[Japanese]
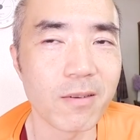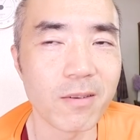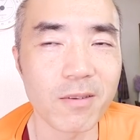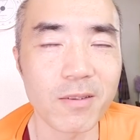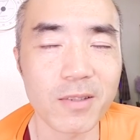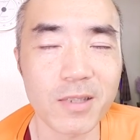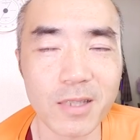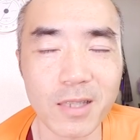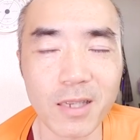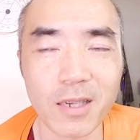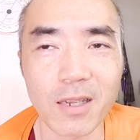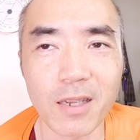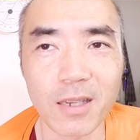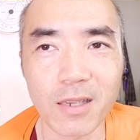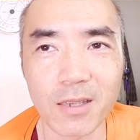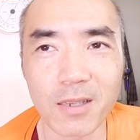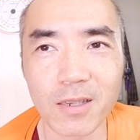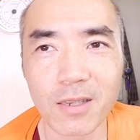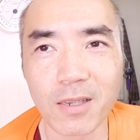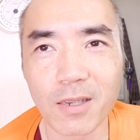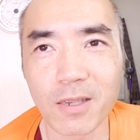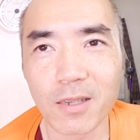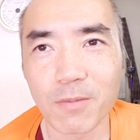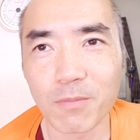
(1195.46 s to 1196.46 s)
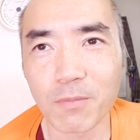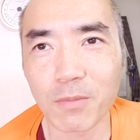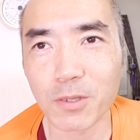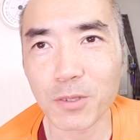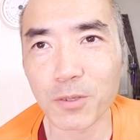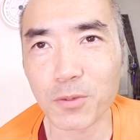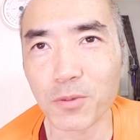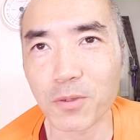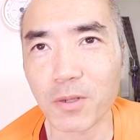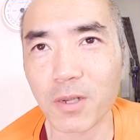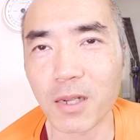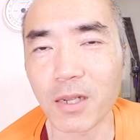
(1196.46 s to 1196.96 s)
そしたら、まあ、
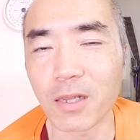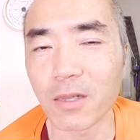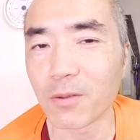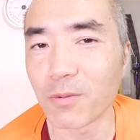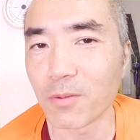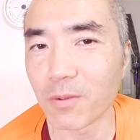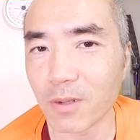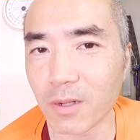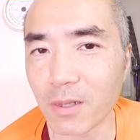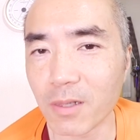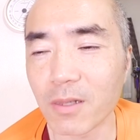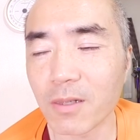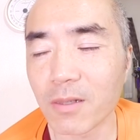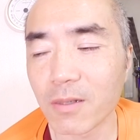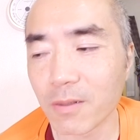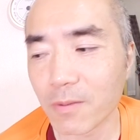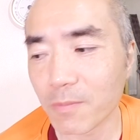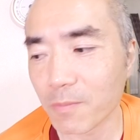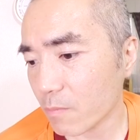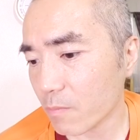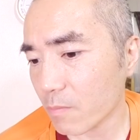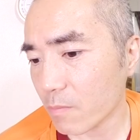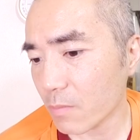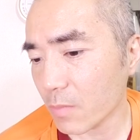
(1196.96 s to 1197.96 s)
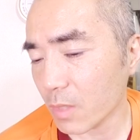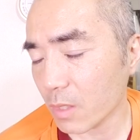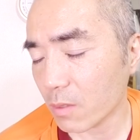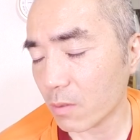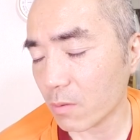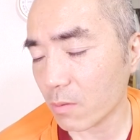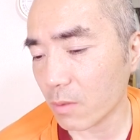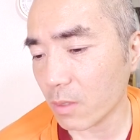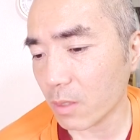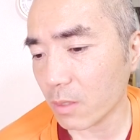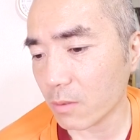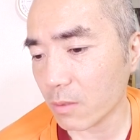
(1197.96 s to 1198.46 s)
ちょっと買い行こうかなまあ
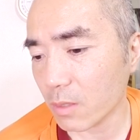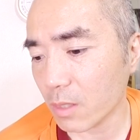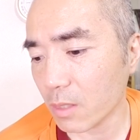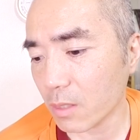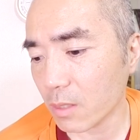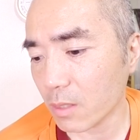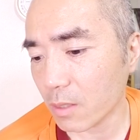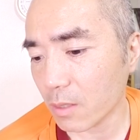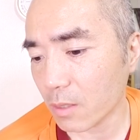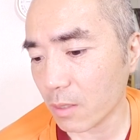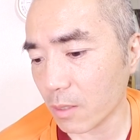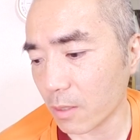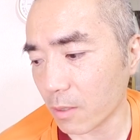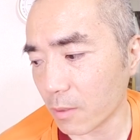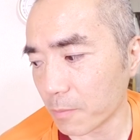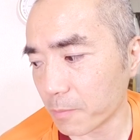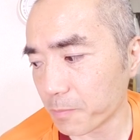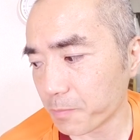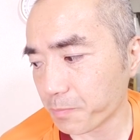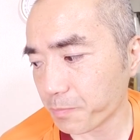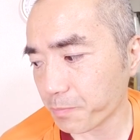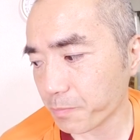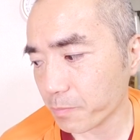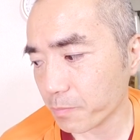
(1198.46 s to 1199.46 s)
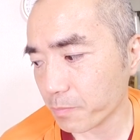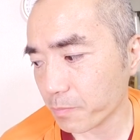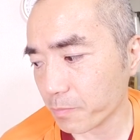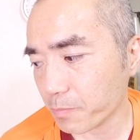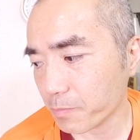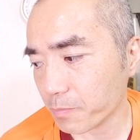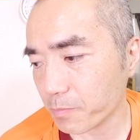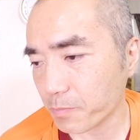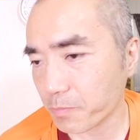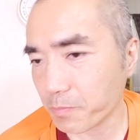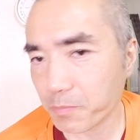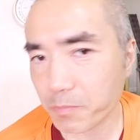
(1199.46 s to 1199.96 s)
それぐらいかな
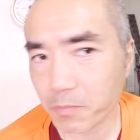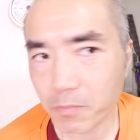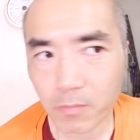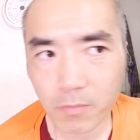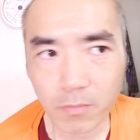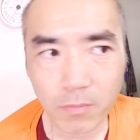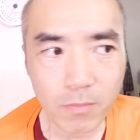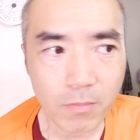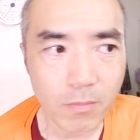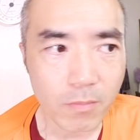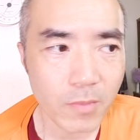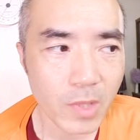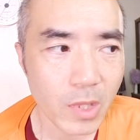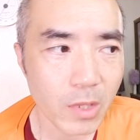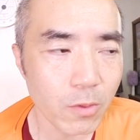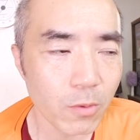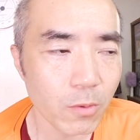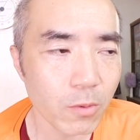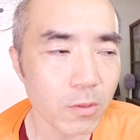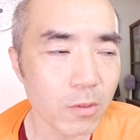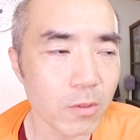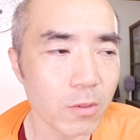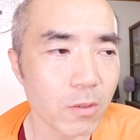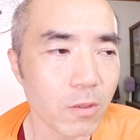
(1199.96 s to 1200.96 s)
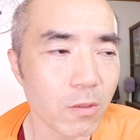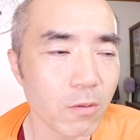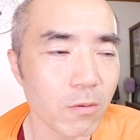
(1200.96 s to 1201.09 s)
でヨーグル